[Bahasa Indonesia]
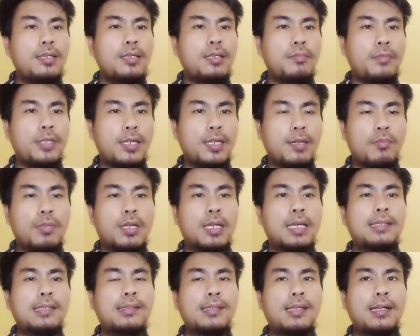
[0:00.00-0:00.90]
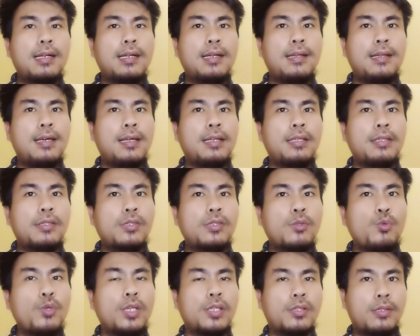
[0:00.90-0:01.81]
yang berasal dari
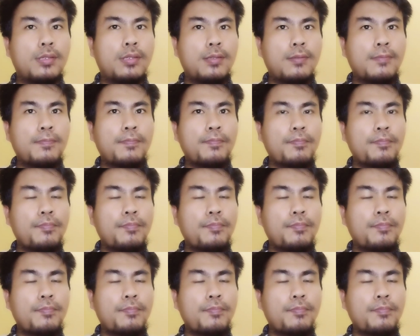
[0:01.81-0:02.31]
Swiss.